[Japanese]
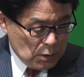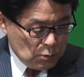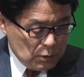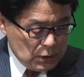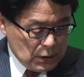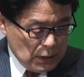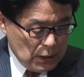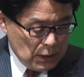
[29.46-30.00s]
こ
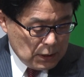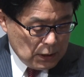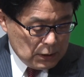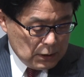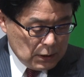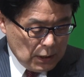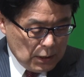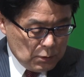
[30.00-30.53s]
うした変化
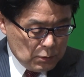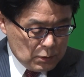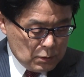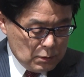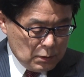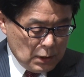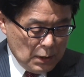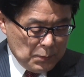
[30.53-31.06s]
に対応
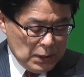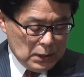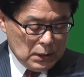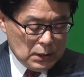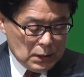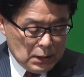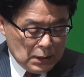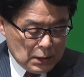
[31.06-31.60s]
するため
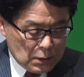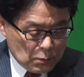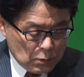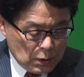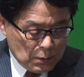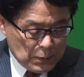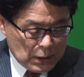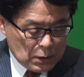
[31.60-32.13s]
に
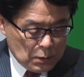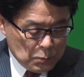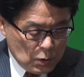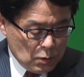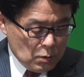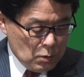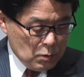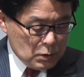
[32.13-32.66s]
これまで
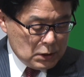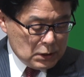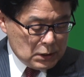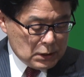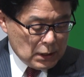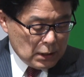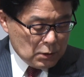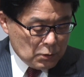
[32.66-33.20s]
も自
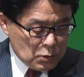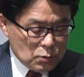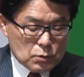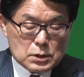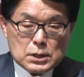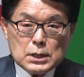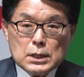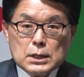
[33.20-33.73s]
治体の
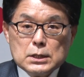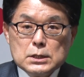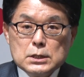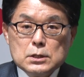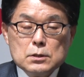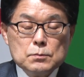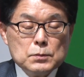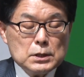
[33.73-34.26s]
行政
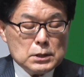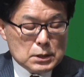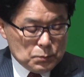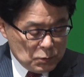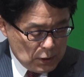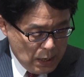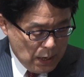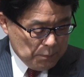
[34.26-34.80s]
事
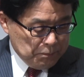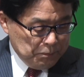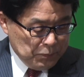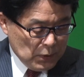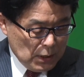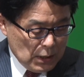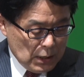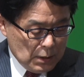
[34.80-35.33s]
務や
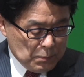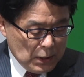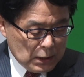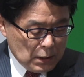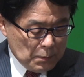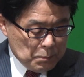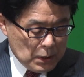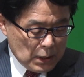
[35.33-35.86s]

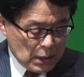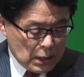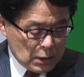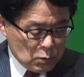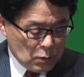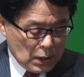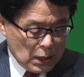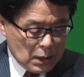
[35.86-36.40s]

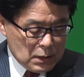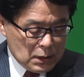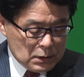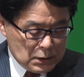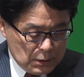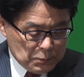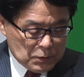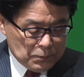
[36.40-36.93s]
マイナンバーカード関
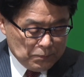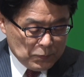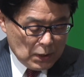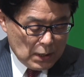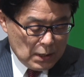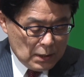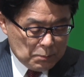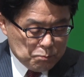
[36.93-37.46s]
連事務、
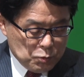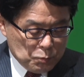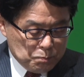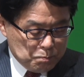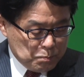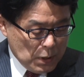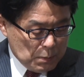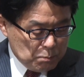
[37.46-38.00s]
物
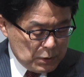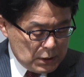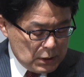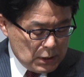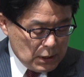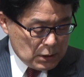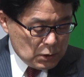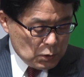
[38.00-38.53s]
販
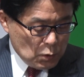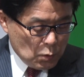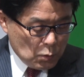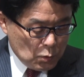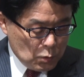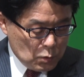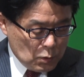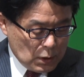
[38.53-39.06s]
ビジネスの
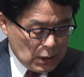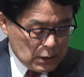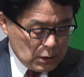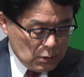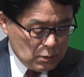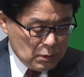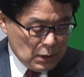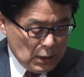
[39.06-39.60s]
高度化に
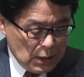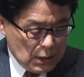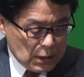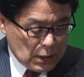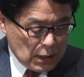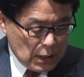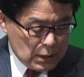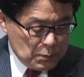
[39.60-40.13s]
よる
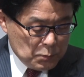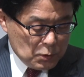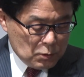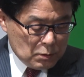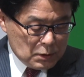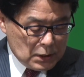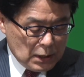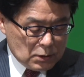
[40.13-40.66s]
買い
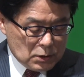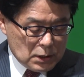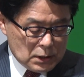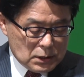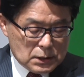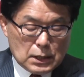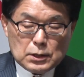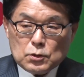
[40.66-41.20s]
物弱者
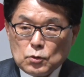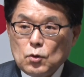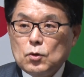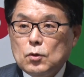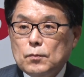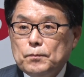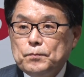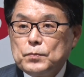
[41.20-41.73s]
支援
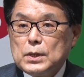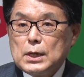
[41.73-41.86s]
等、